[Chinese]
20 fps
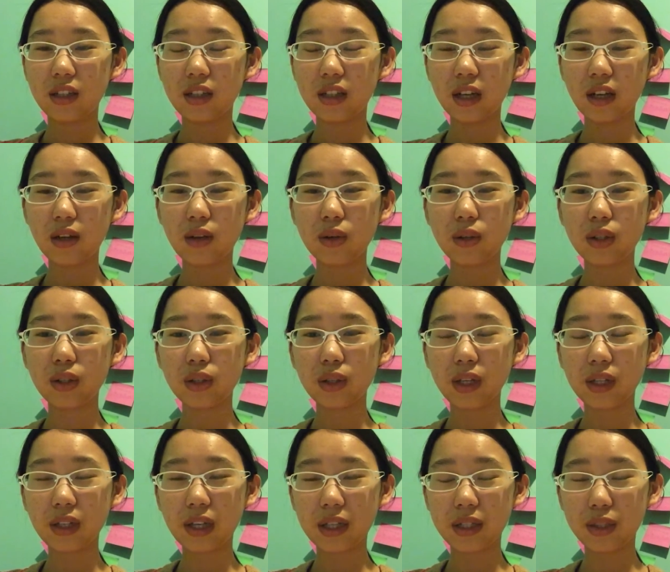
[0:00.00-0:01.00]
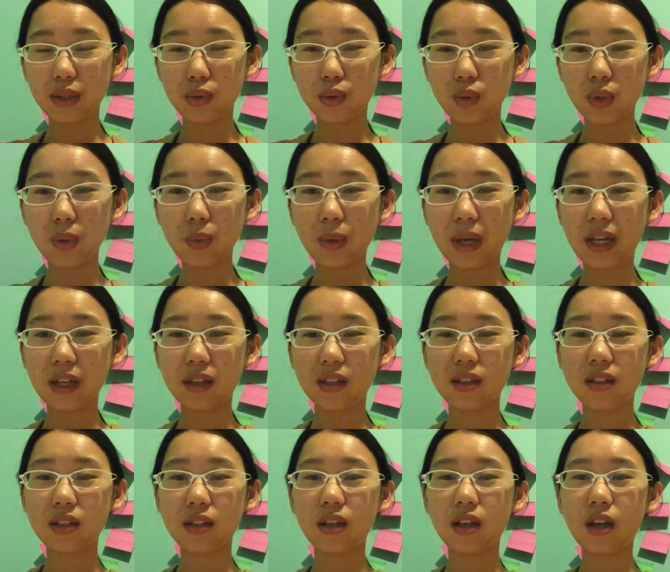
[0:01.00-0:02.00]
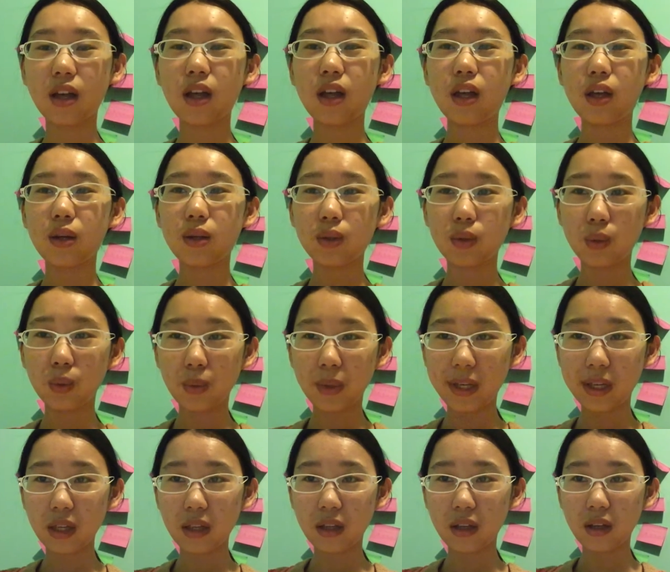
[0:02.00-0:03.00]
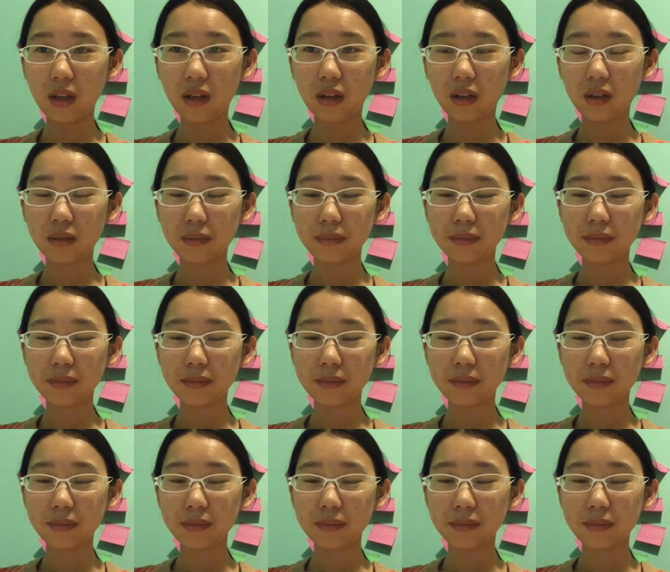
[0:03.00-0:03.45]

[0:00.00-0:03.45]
然后呢，开始做晚课、录 video，